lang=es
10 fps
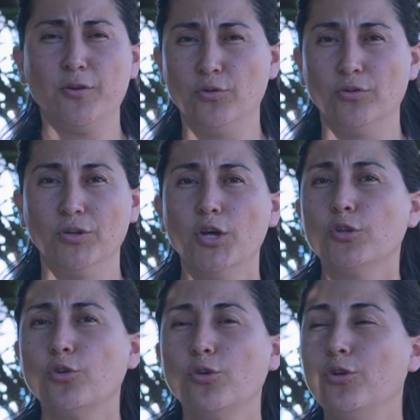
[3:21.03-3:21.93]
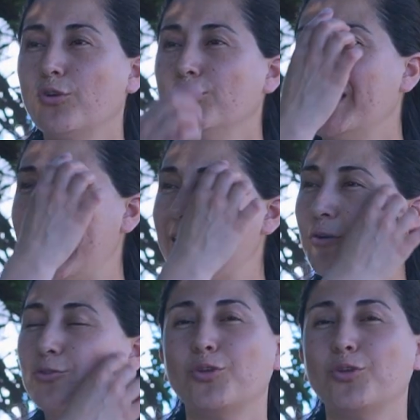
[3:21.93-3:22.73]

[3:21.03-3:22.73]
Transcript: No, todo lo contrario,